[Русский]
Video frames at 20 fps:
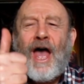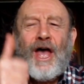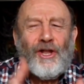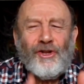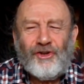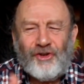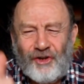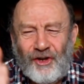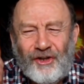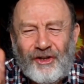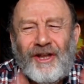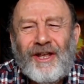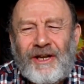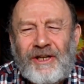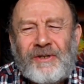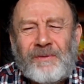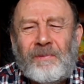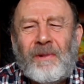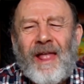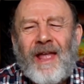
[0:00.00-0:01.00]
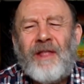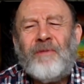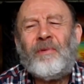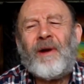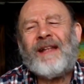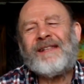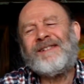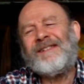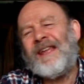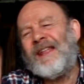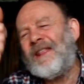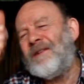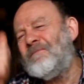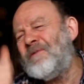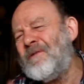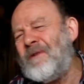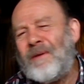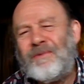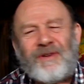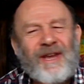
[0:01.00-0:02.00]
4,5%
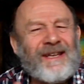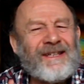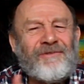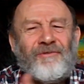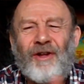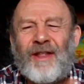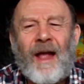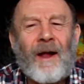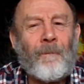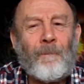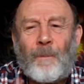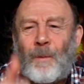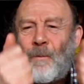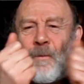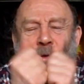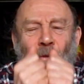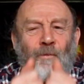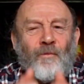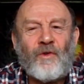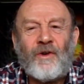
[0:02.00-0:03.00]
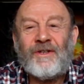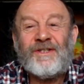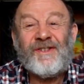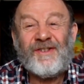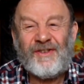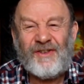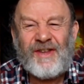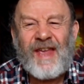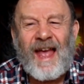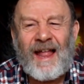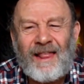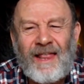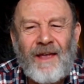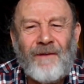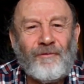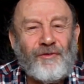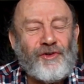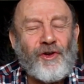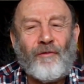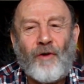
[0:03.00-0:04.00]
мы вам сейчас вот так
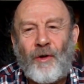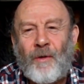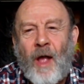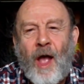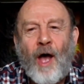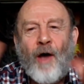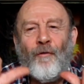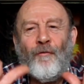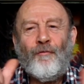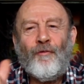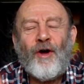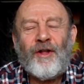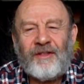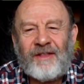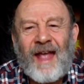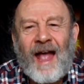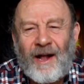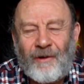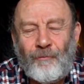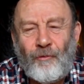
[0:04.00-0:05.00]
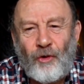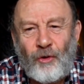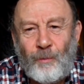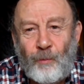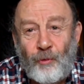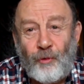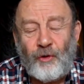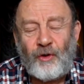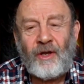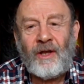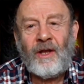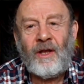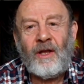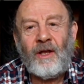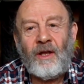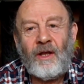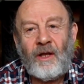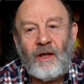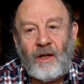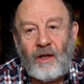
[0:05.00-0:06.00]
сделаем всего. Вот так вот будет.
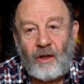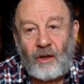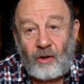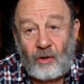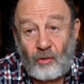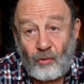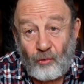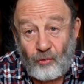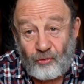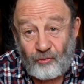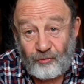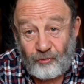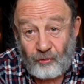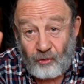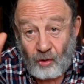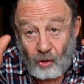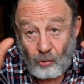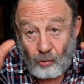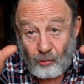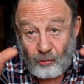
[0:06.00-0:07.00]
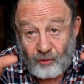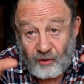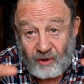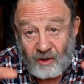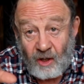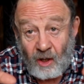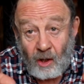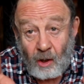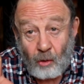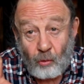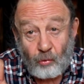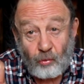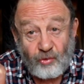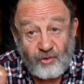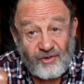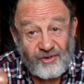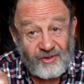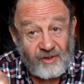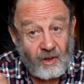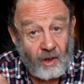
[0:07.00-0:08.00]
И тут вдруг я
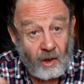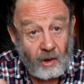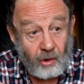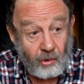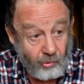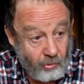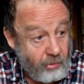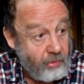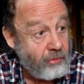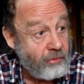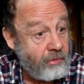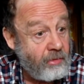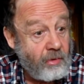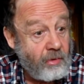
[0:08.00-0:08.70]
узнаю,